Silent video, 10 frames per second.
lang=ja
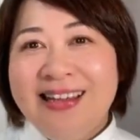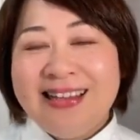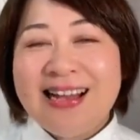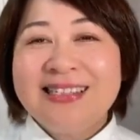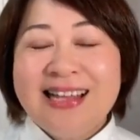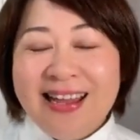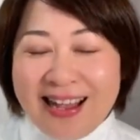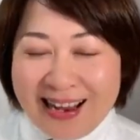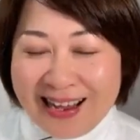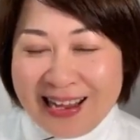何歳
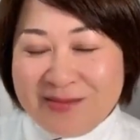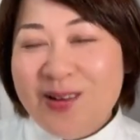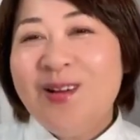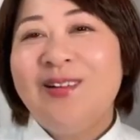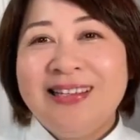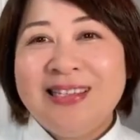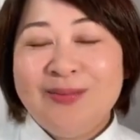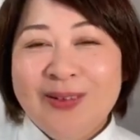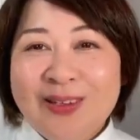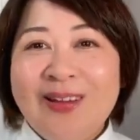からでも自
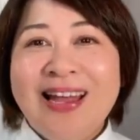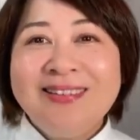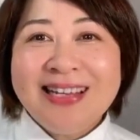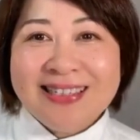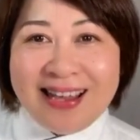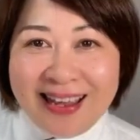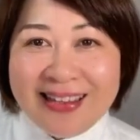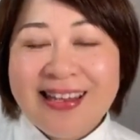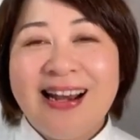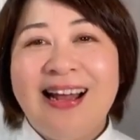分のやる気さえ
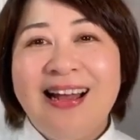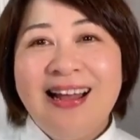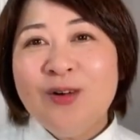あったら、